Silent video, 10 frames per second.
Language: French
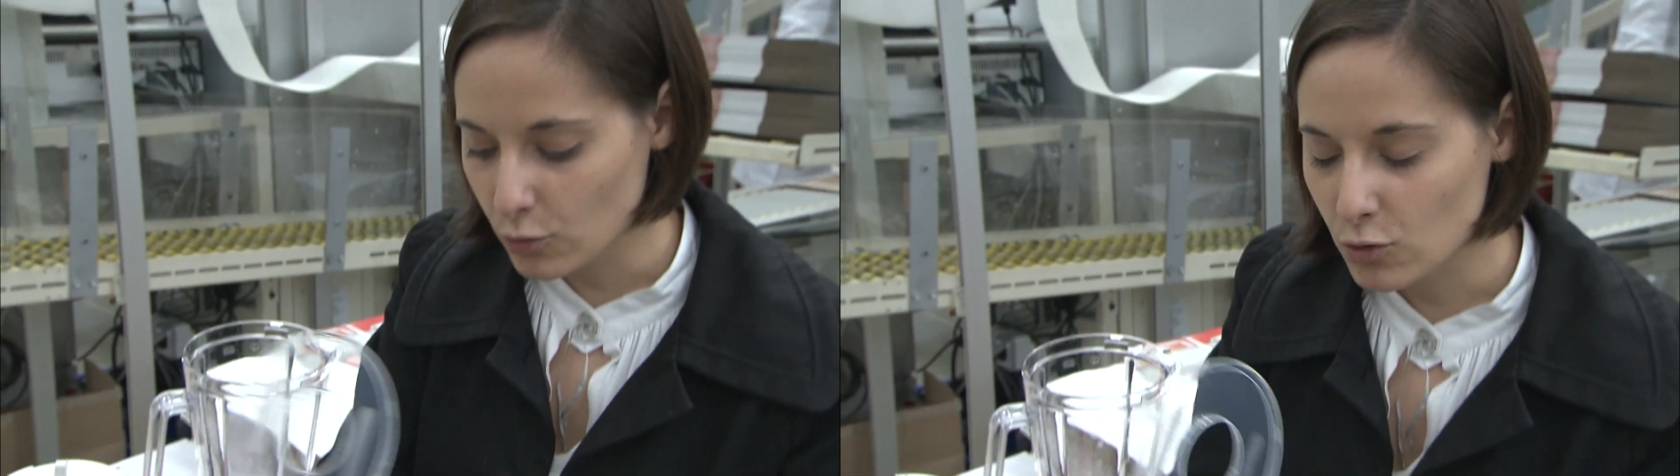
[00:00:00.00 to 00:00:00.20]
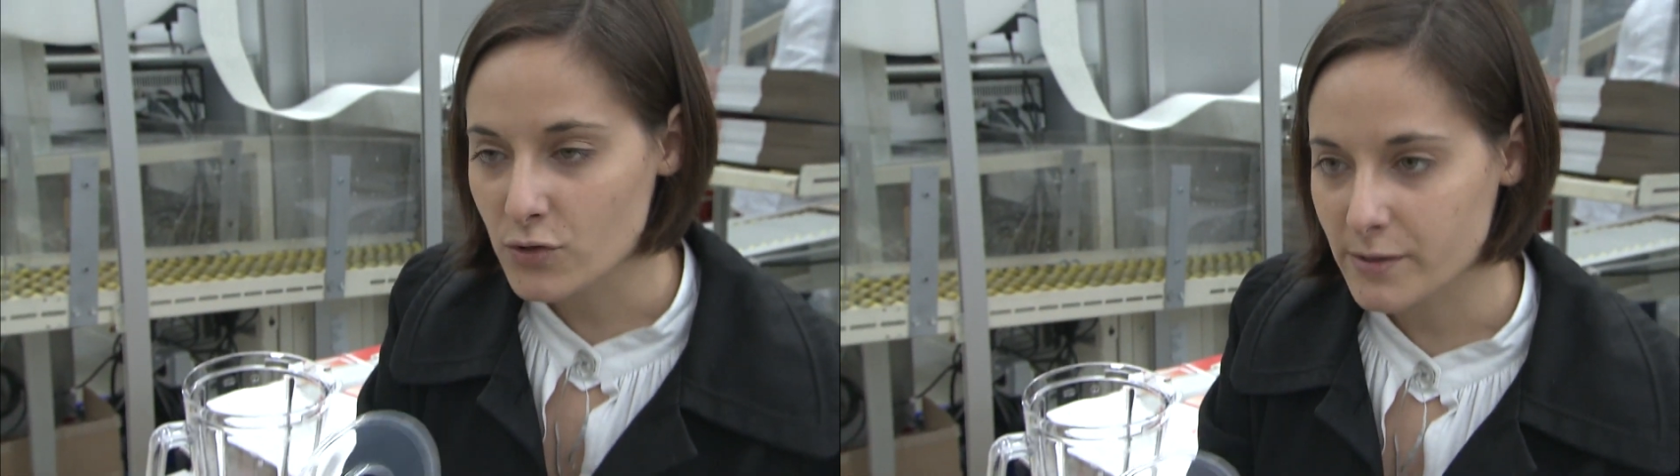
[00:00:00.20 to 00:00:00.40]
aux
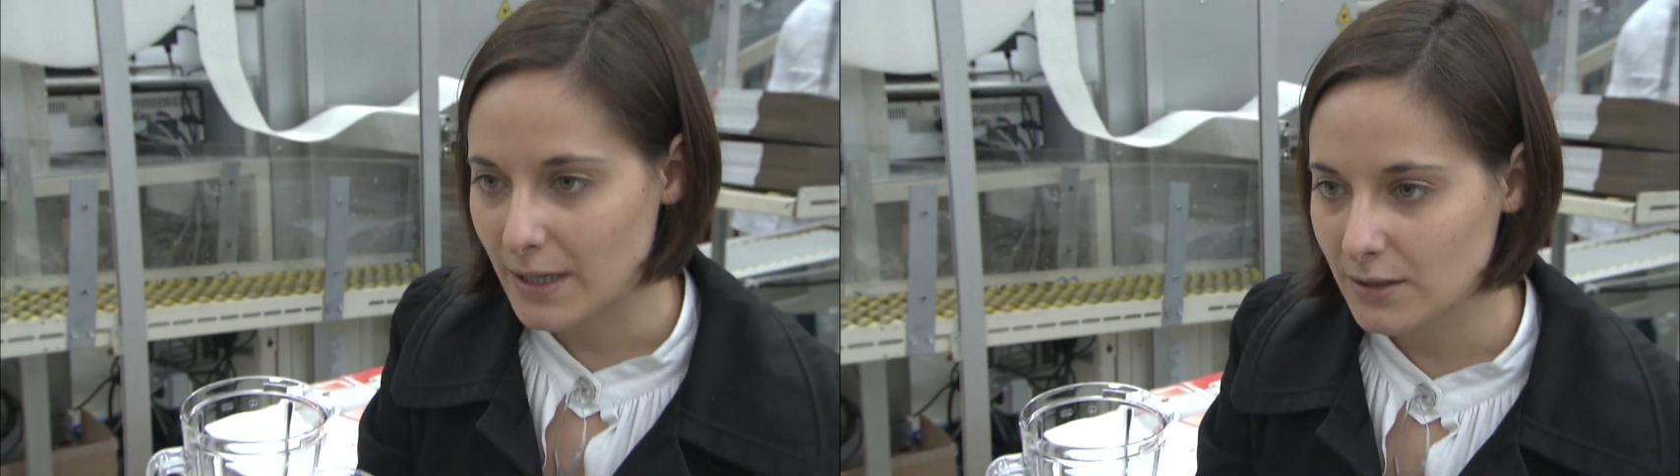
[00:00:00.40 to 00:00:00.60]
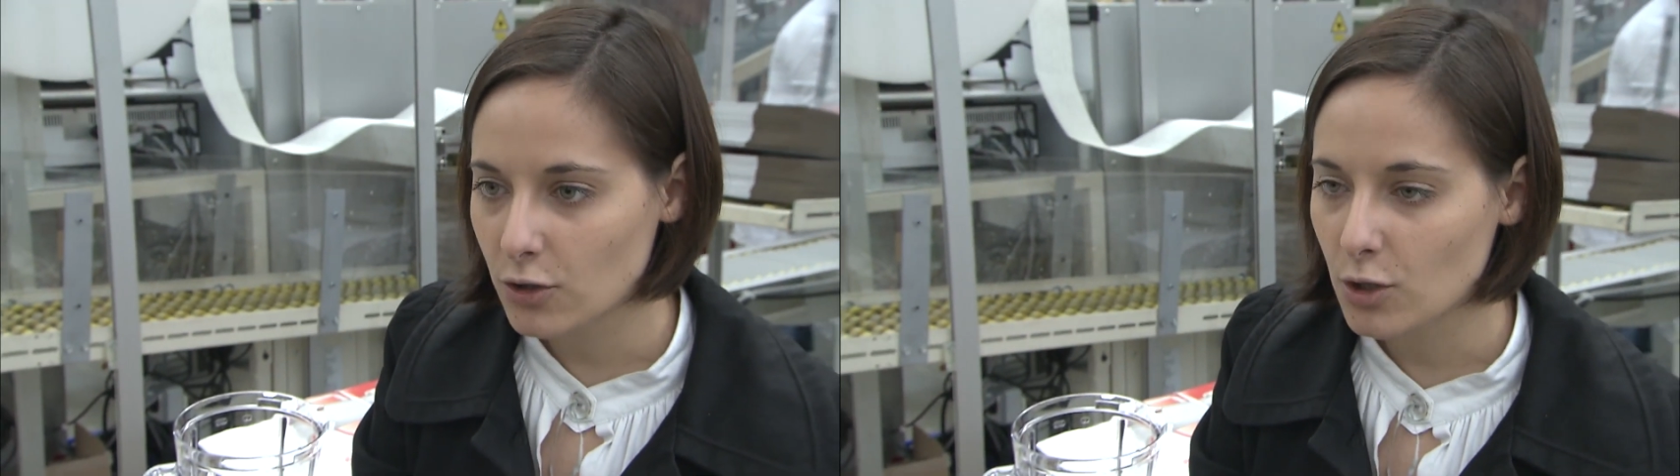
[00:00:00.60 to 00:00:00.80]

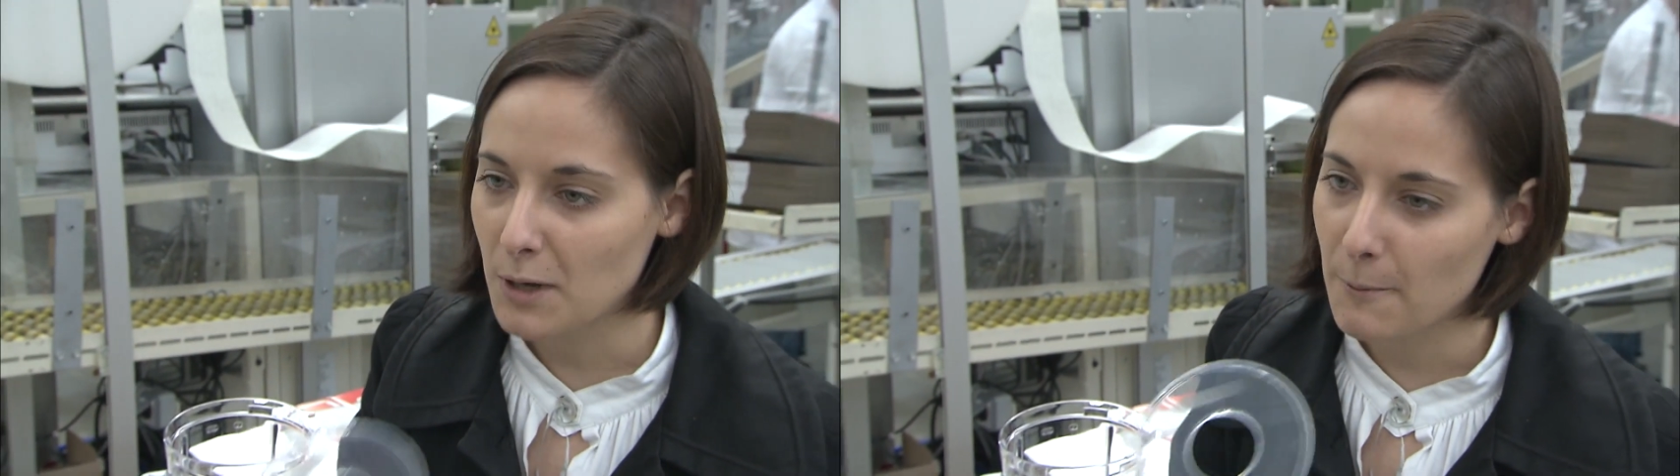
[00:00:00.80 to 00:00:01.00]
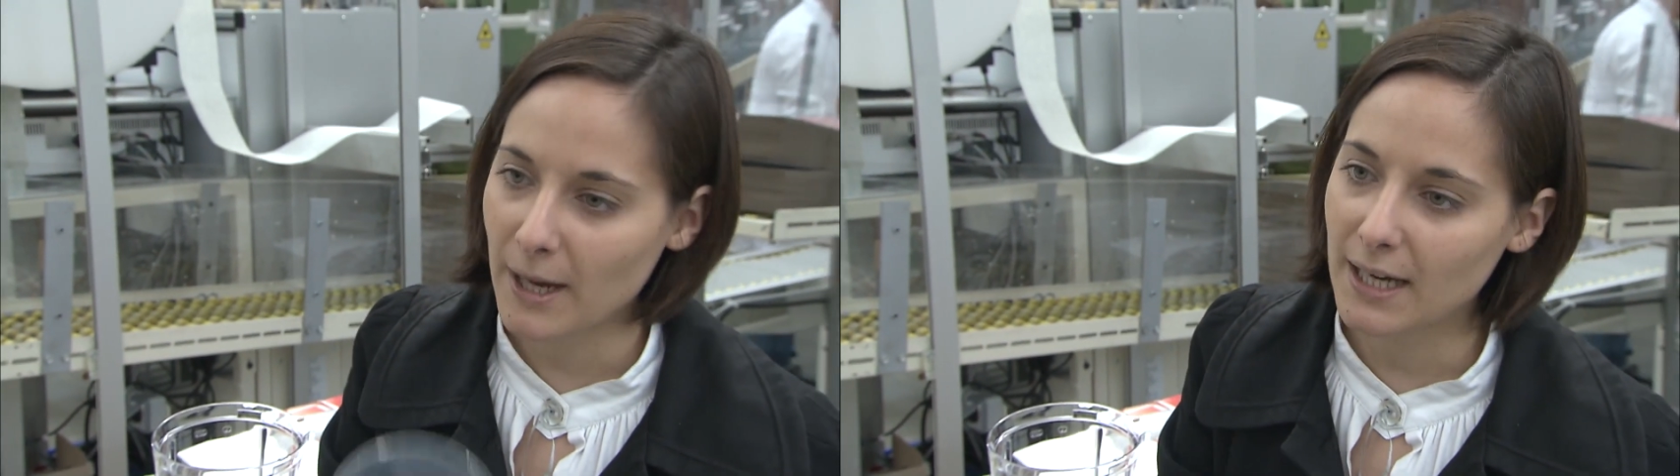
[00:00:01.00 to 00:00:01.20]
consommateurs de
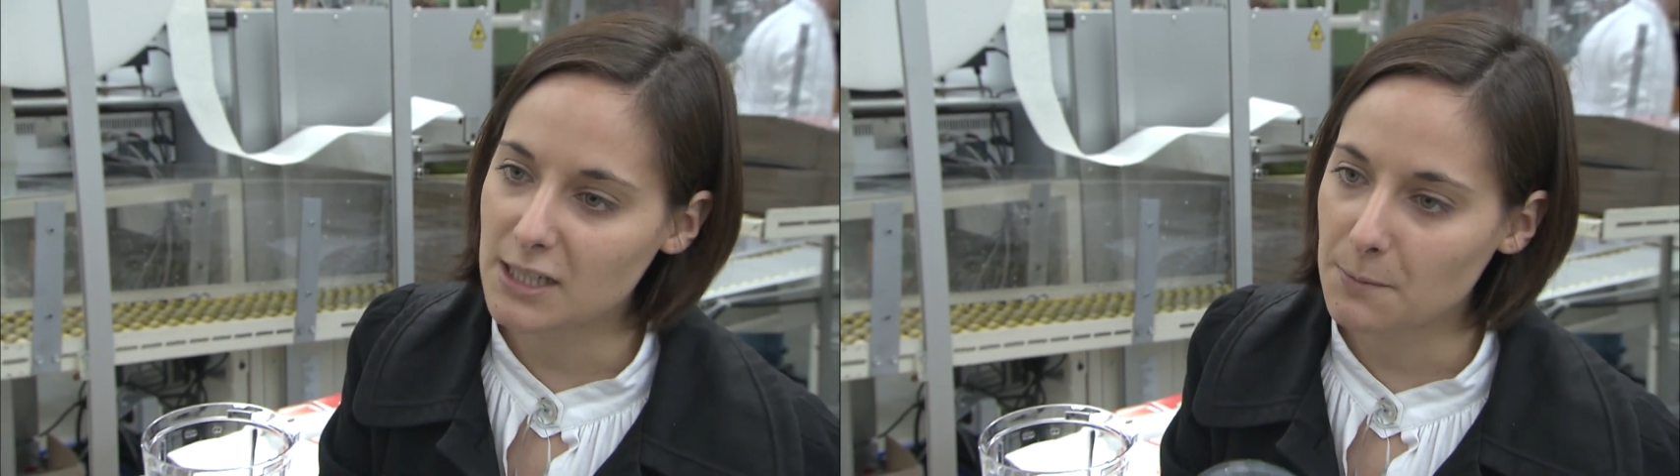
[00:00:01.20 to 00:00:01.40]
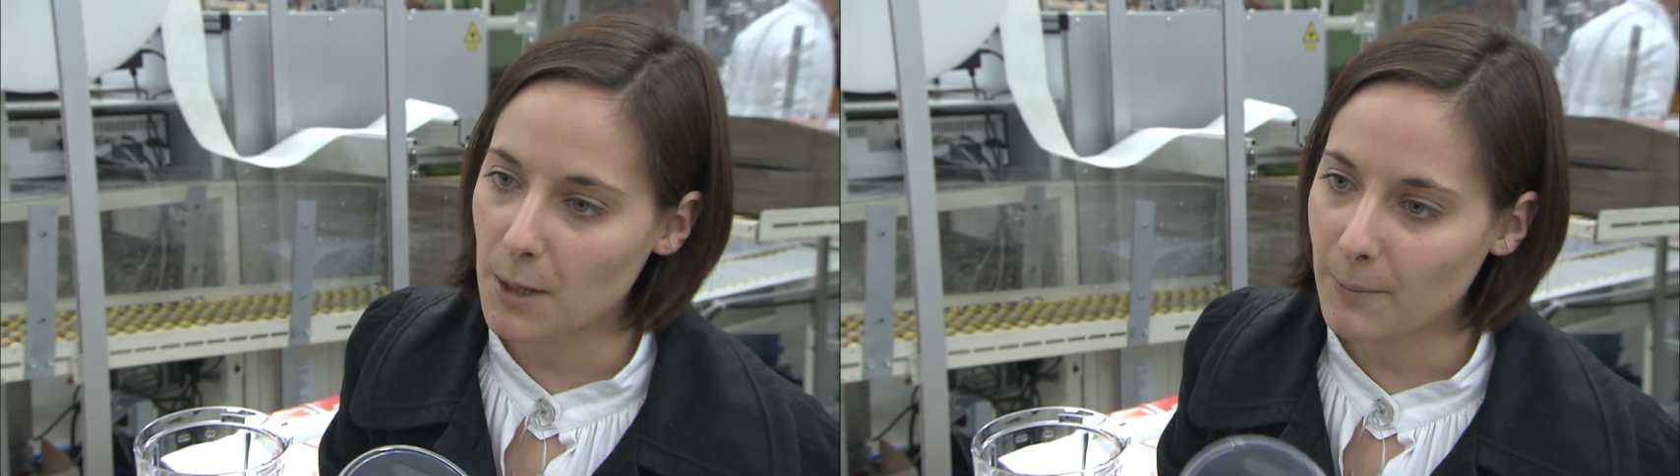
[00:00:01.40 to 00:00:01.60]
préparer des
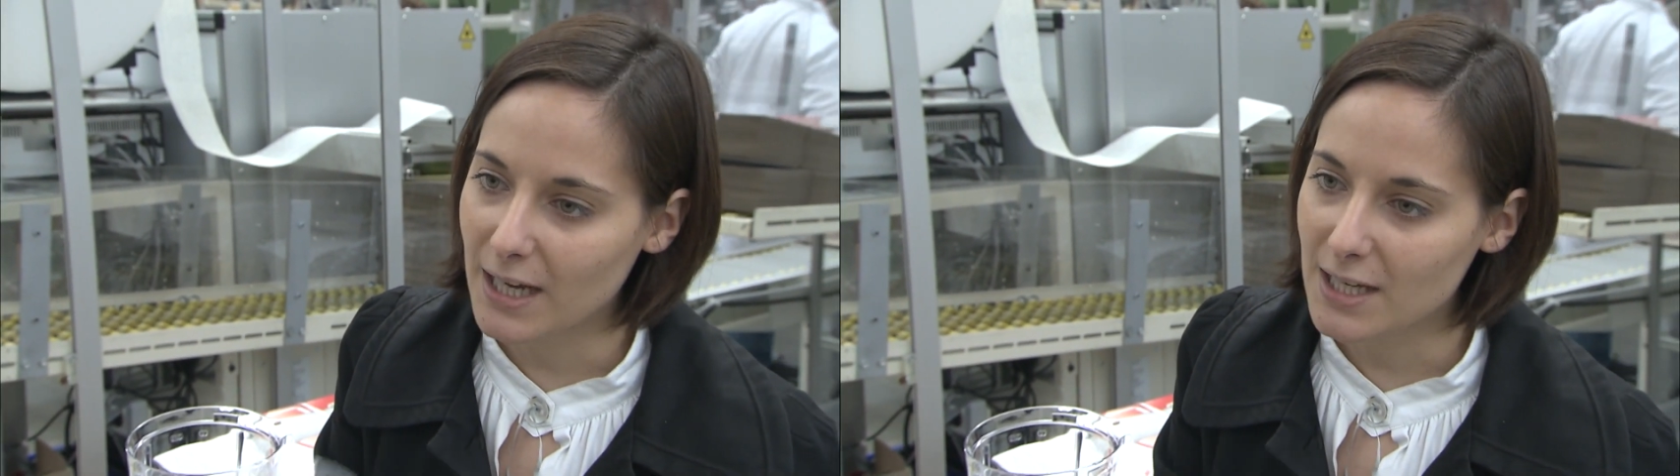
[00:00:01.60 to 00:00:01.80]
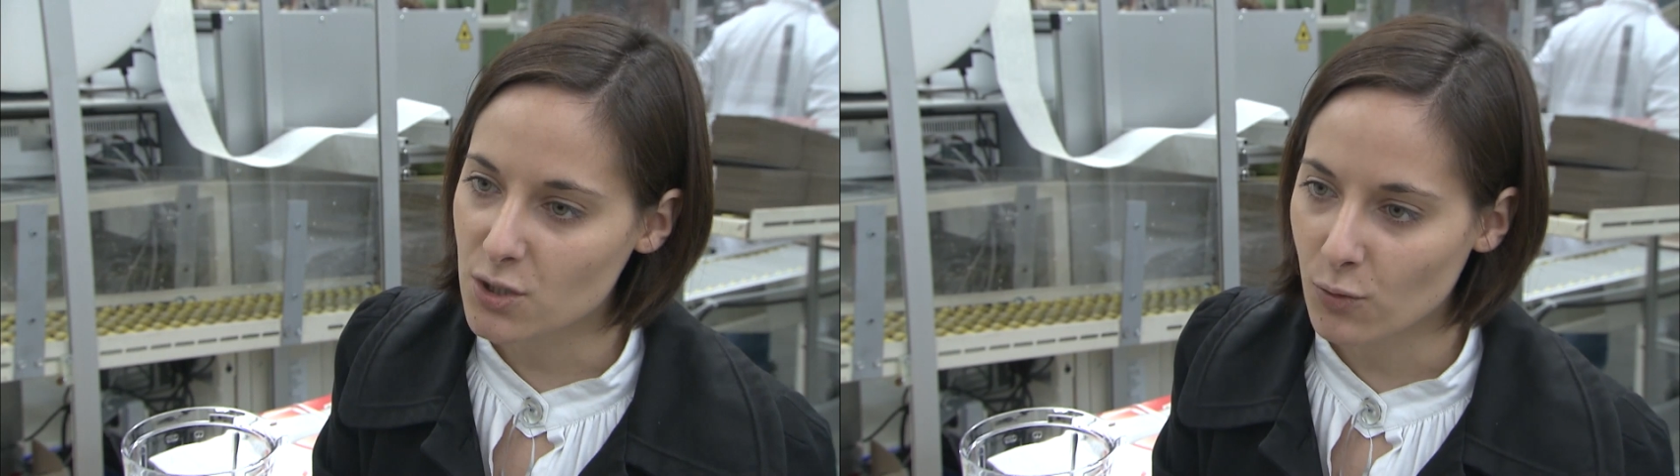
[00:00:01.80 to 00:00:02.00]
préparations